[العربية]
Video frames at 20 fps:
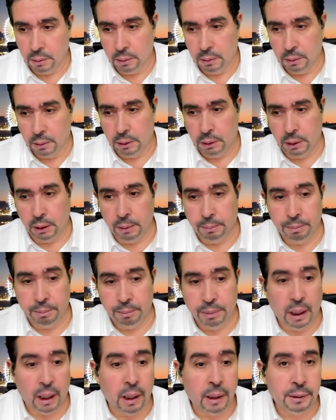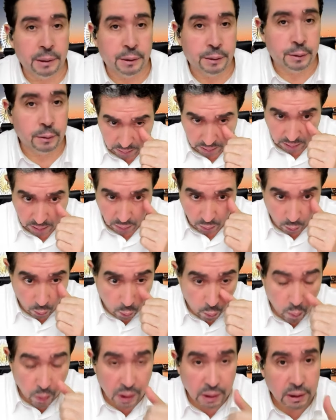يحب يعاند
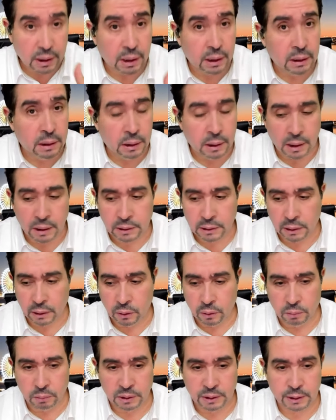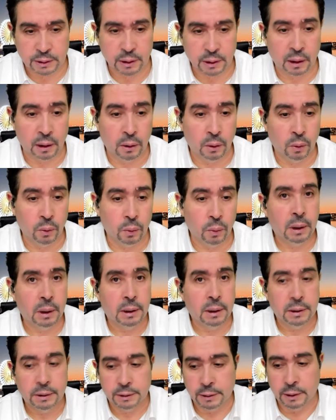هو كاين الناس اللي هم استغلوا
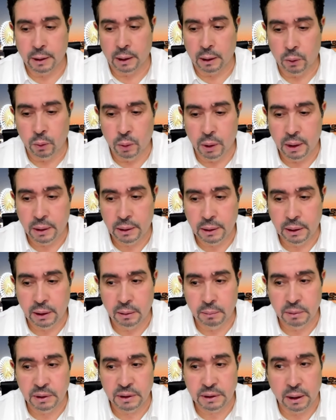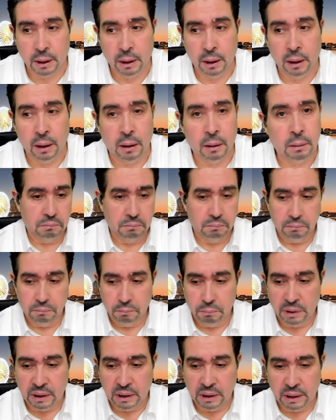استغلوا هذه المسألة
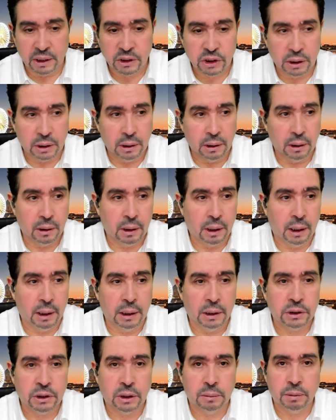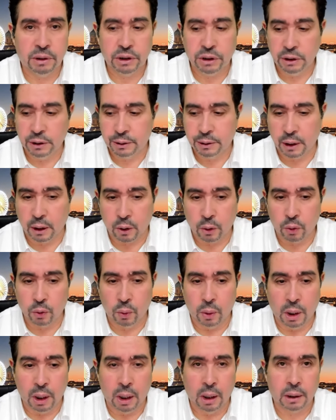من أجل على جل باش
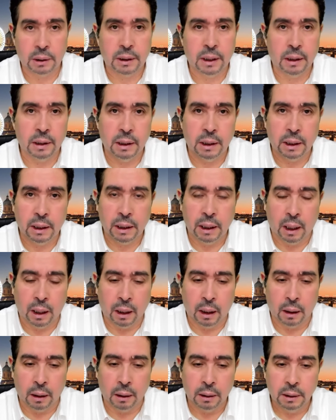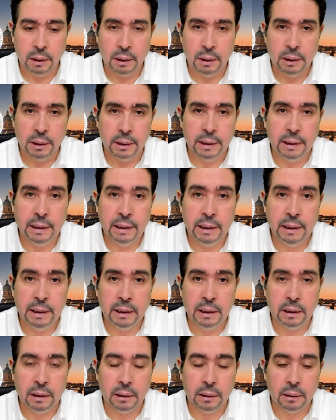يتخذوها كذريعة
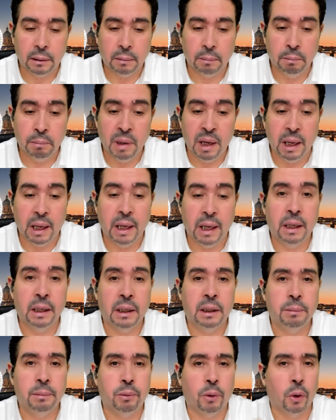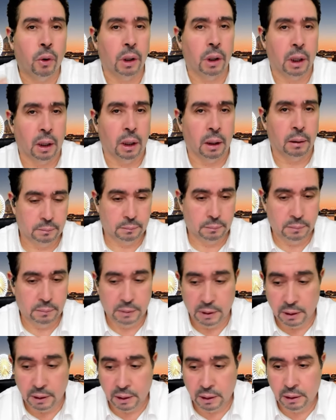لمآرب أخرى
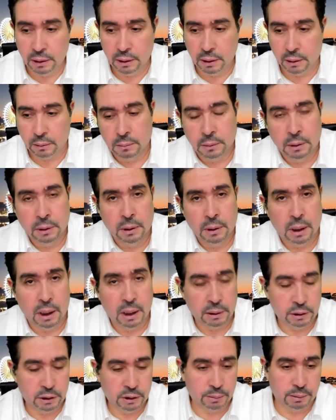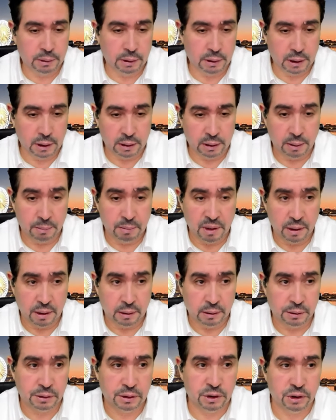هذه هي هاني جبت لك انا مثلا
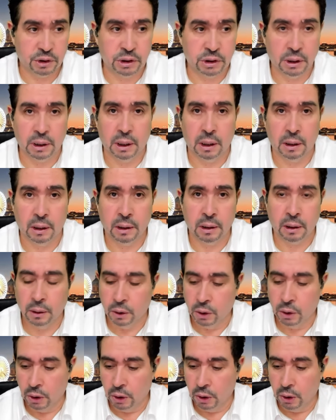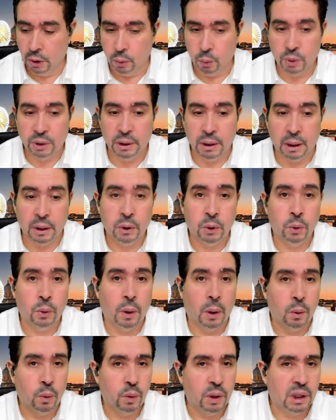التسجيل هذا وين انه
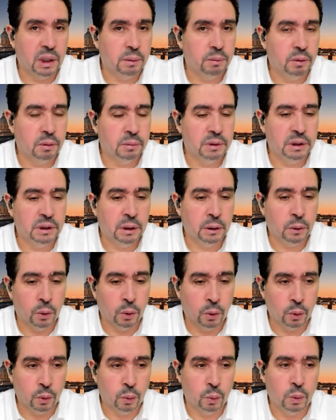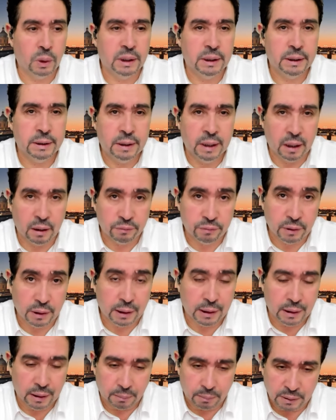هواري بومدين هو يدافع
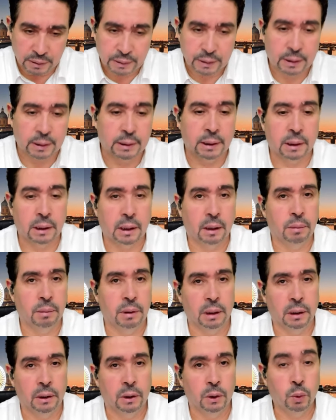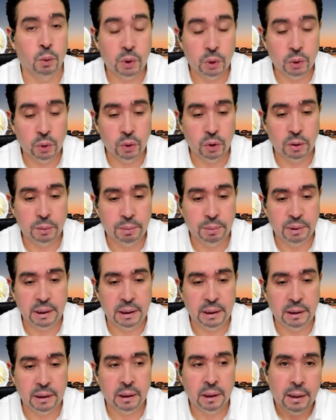على منطقه القبائل ويقول
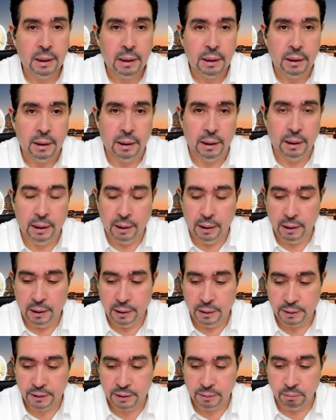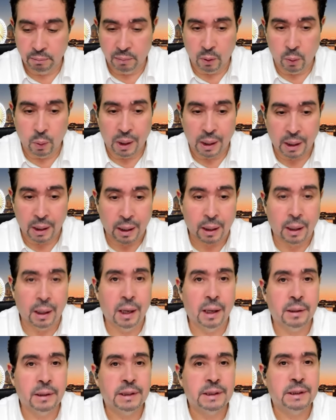باللي تسمى وراء
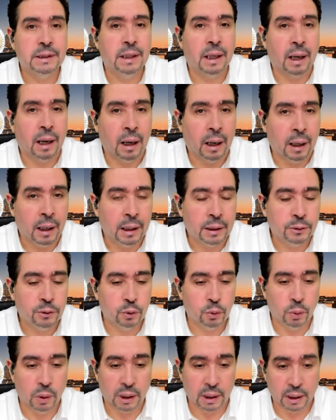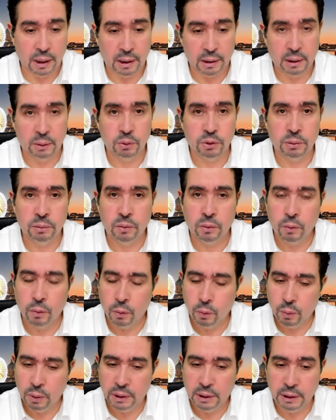هذه الصراعات ووراء هذا الاسمو
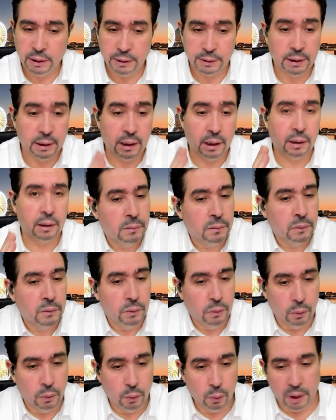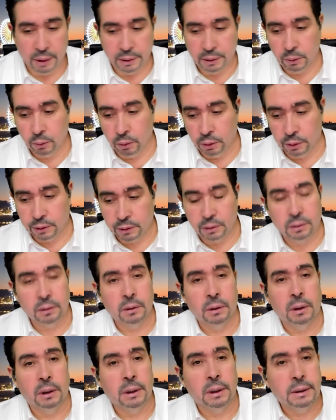هو الاحتلال وهاني قلت
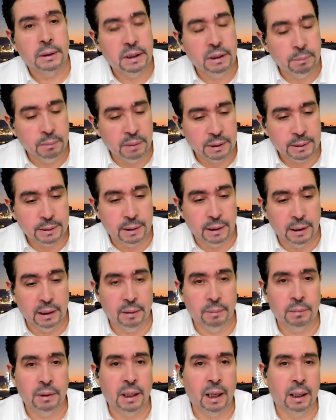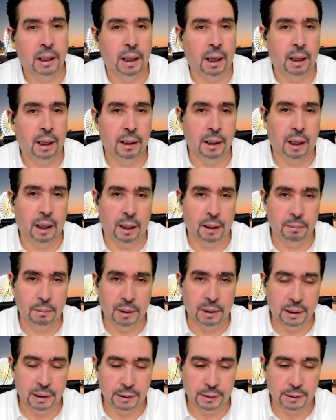كما تكلم قال على عماله